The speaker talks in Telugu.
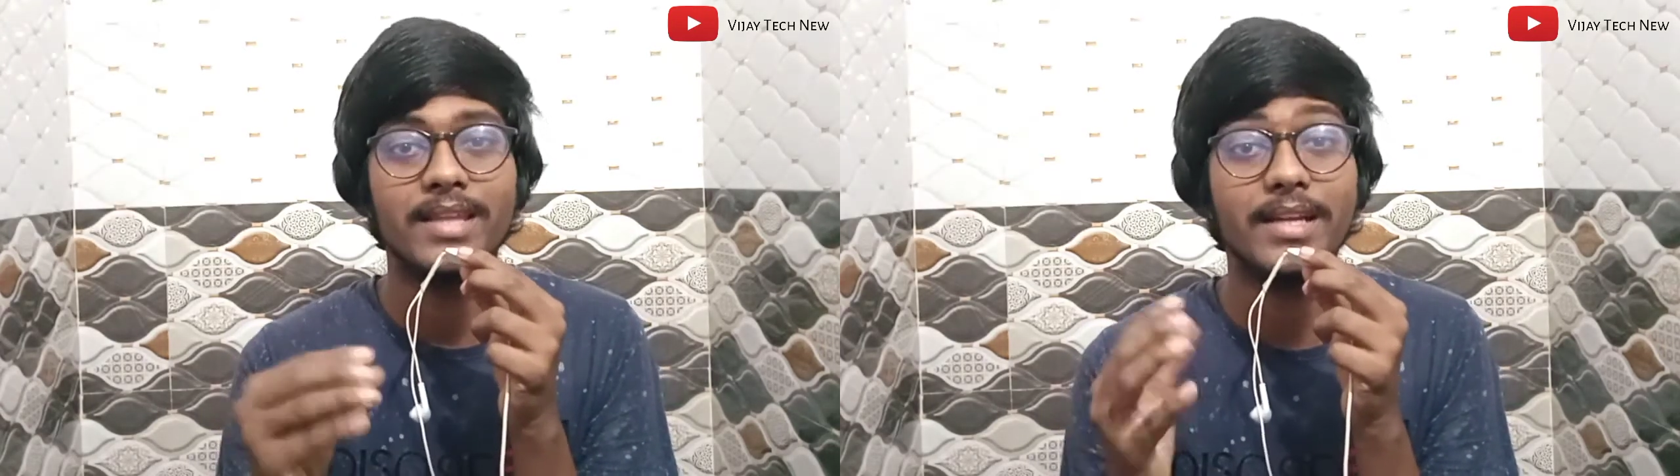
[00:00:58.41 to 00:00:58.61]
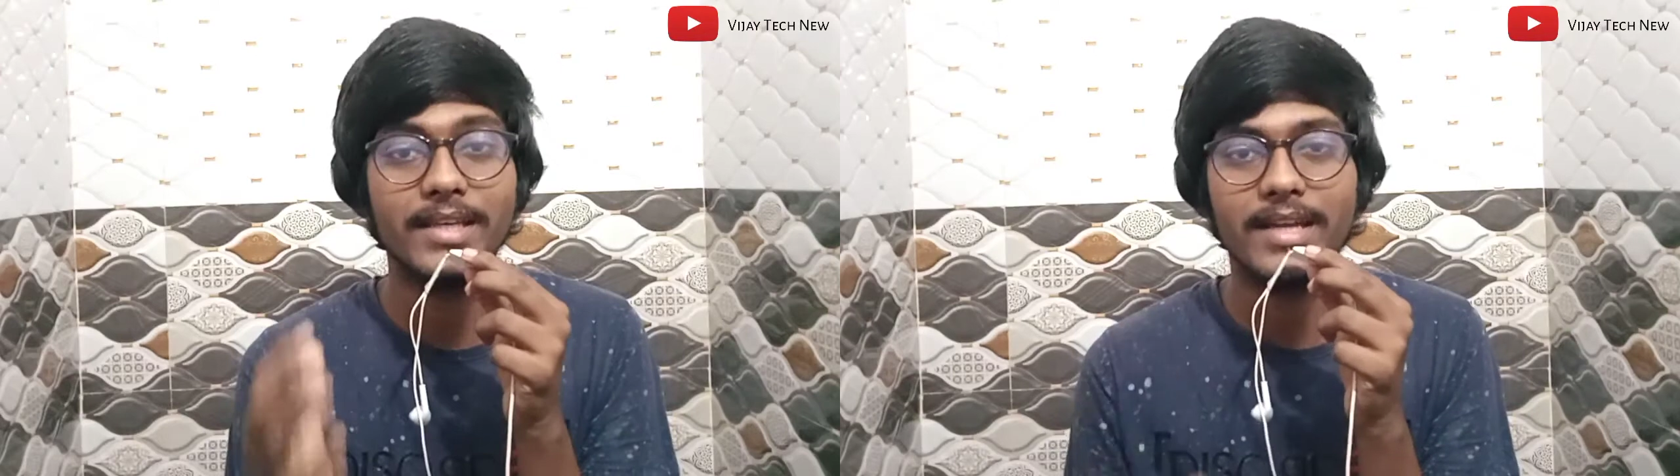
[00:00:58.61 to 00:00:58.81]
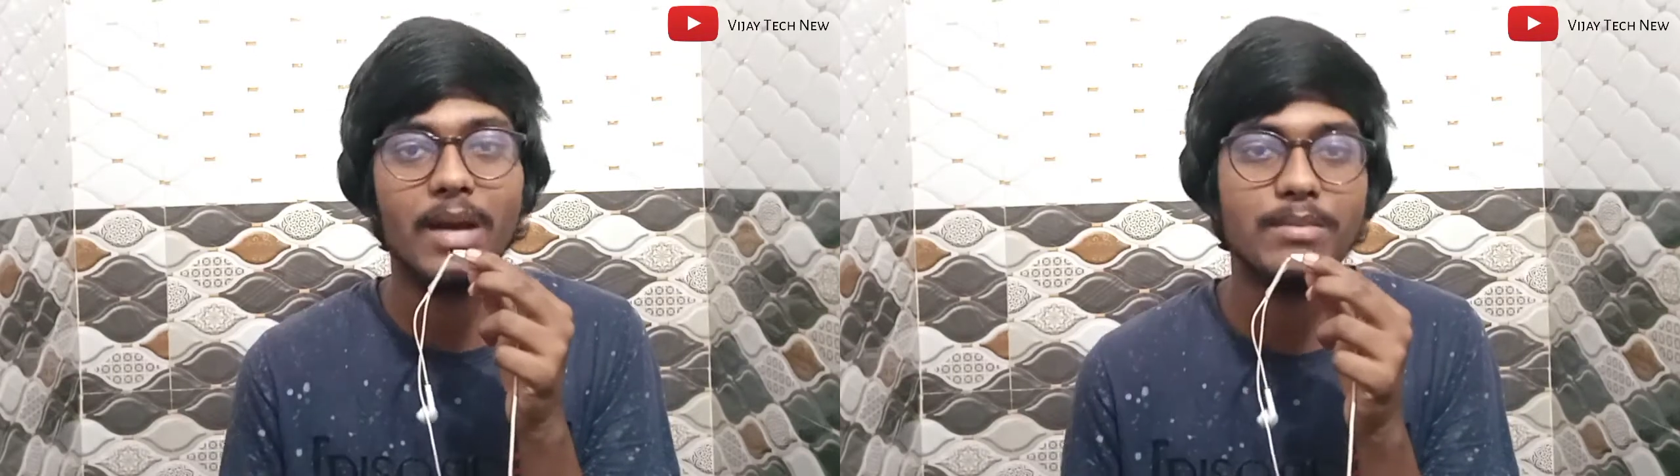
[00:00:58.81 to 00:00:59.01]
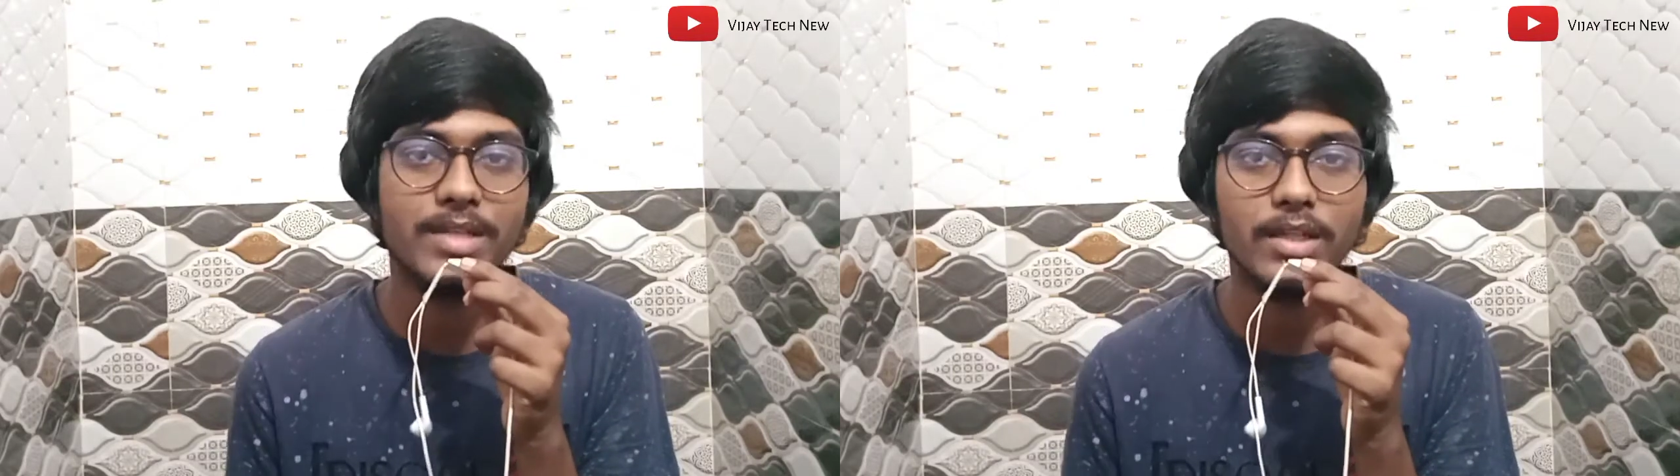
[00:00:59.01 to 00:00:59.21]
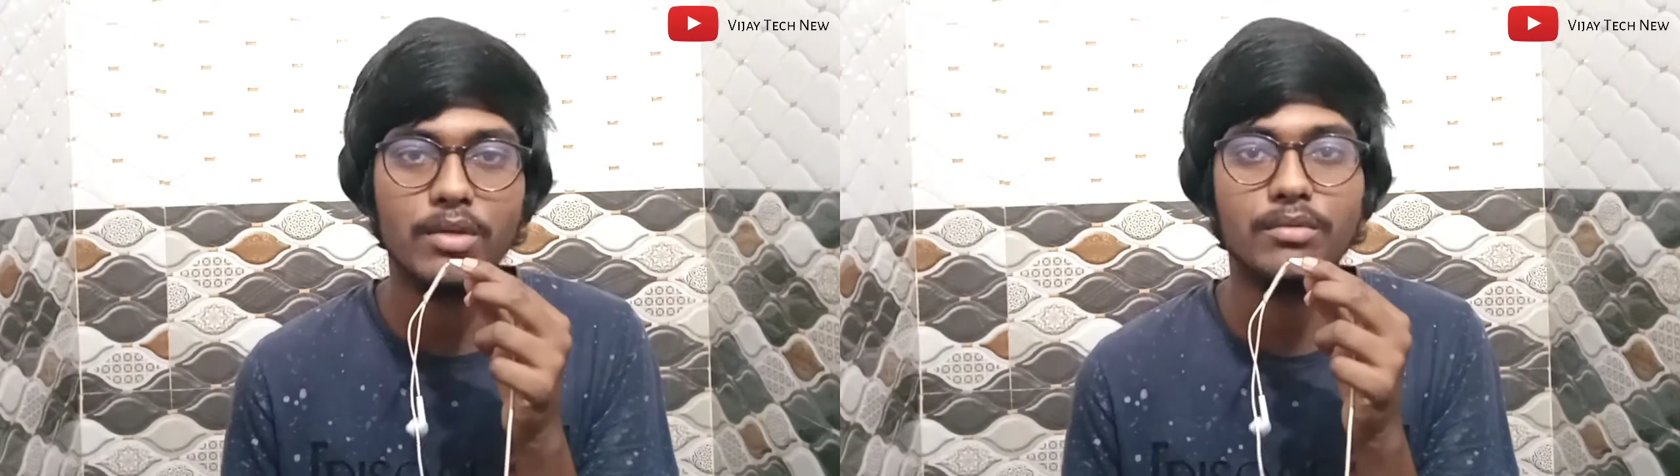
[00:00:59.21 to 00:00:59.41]
థర్టీ
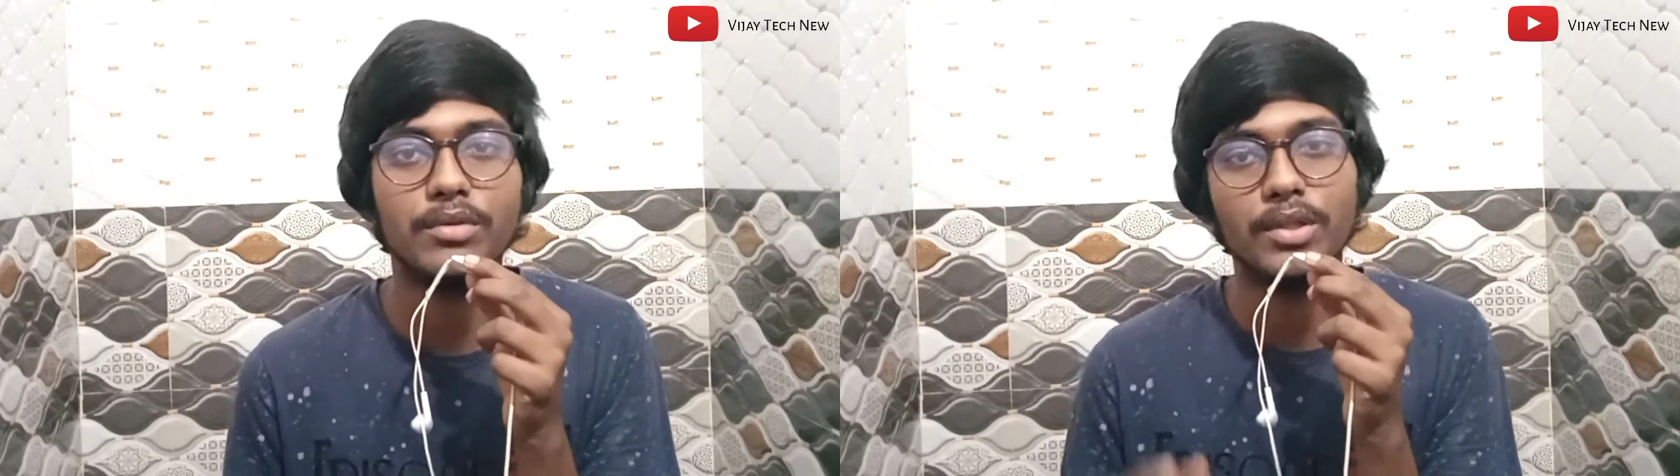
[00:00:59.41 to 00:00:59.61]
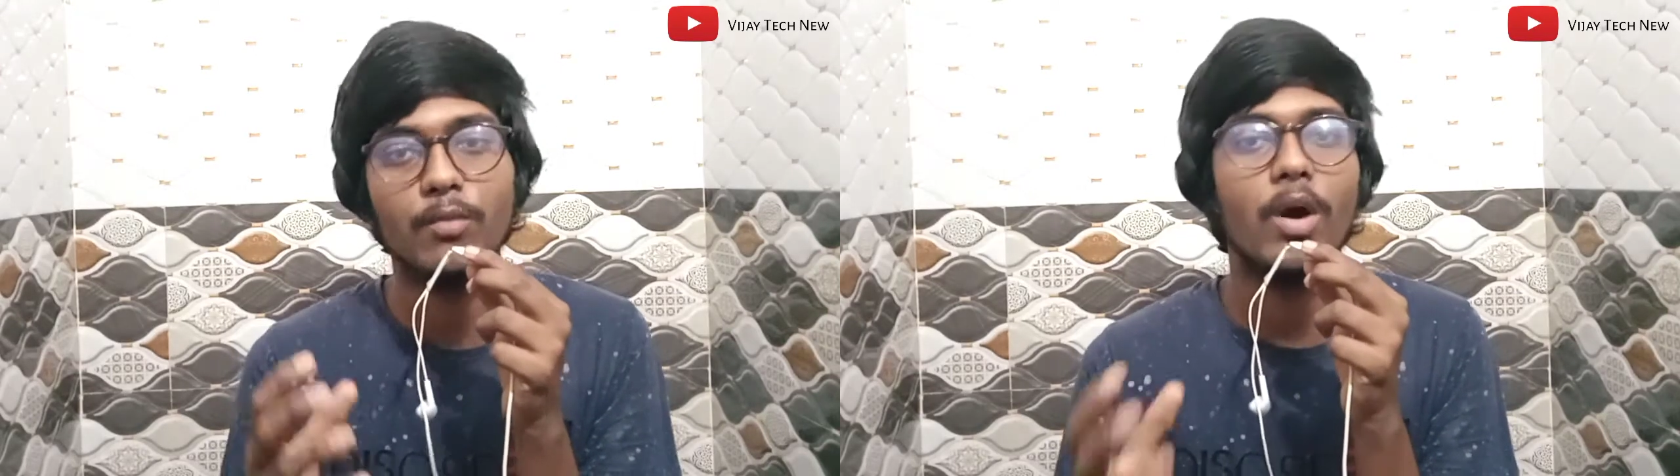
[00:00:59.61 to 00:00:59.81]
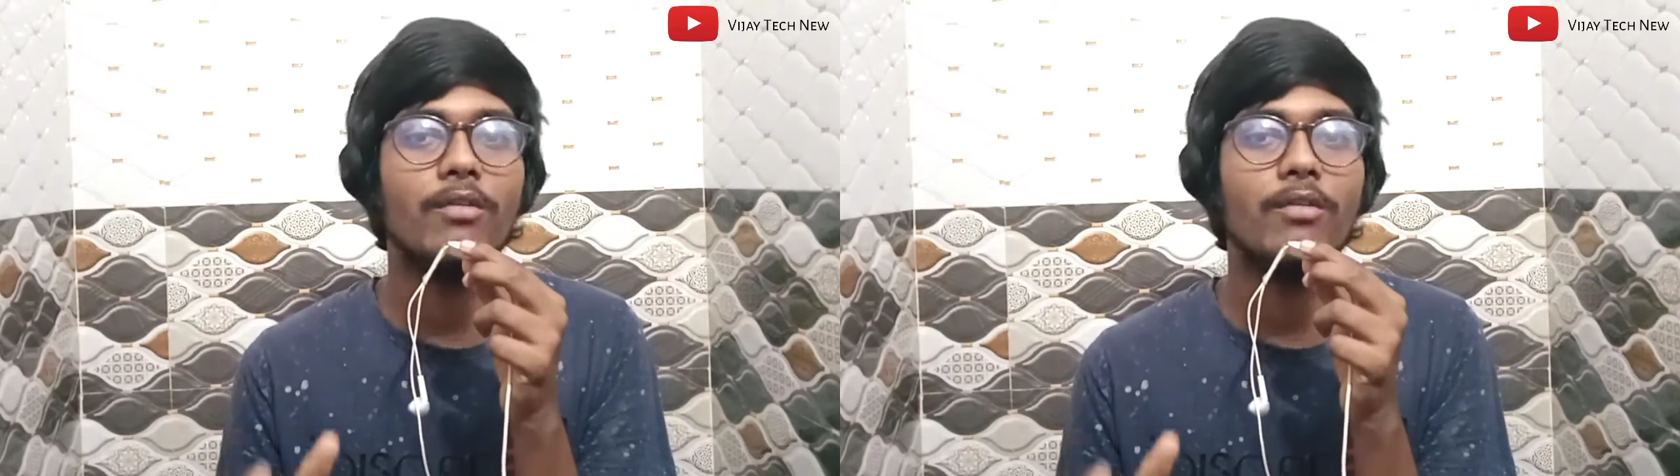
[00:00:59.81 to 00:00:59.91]
గ్రామ్స్ అయితే ఉంటుంది